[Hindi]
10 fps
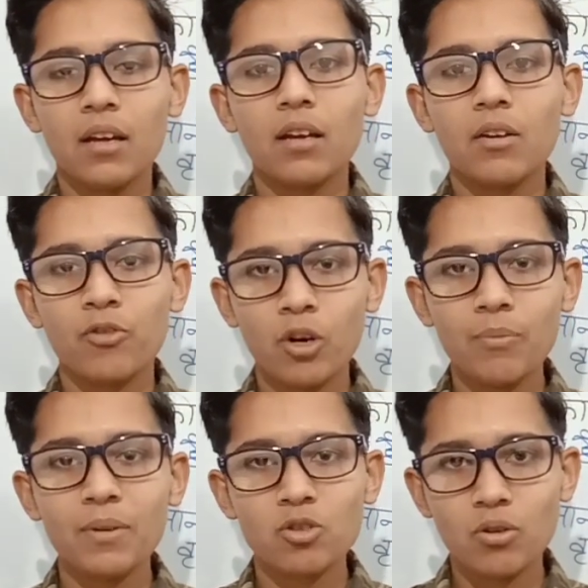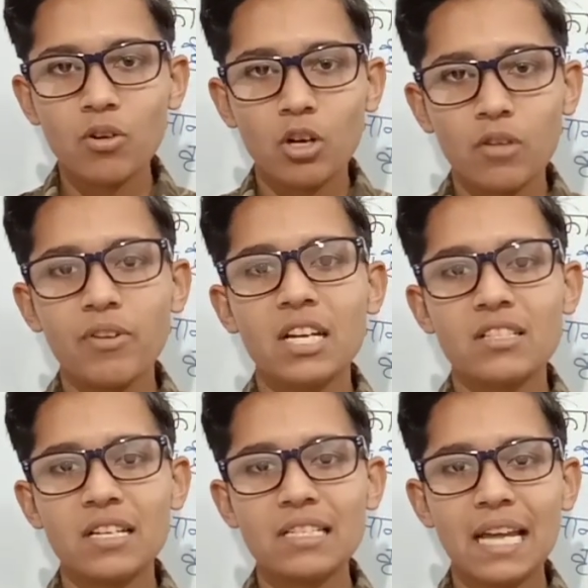फ़ोन पर जो
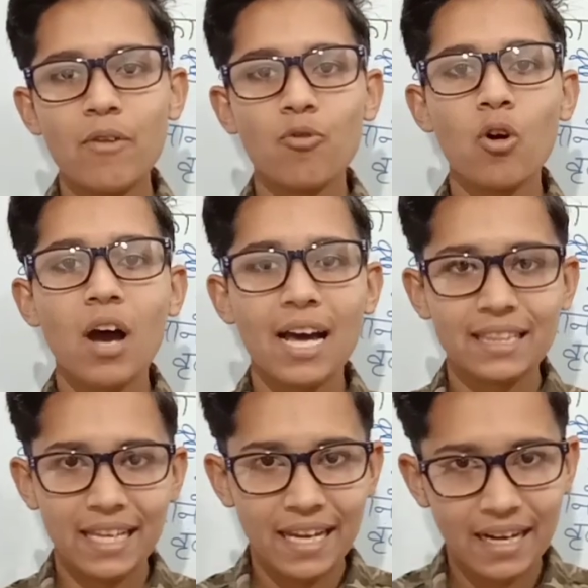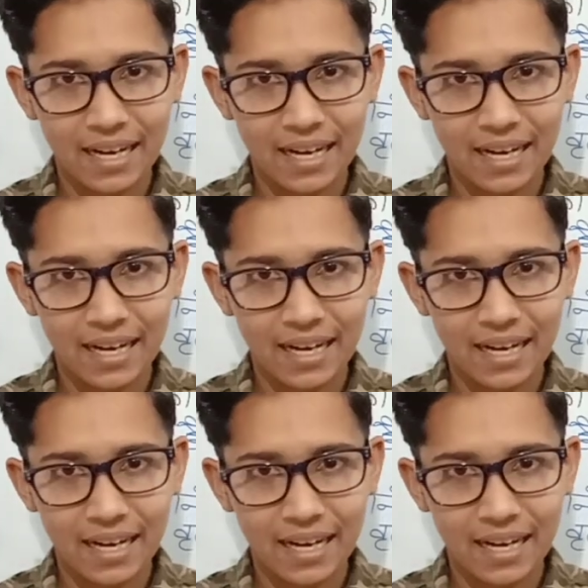नोटिफिकेशन हैं वो आते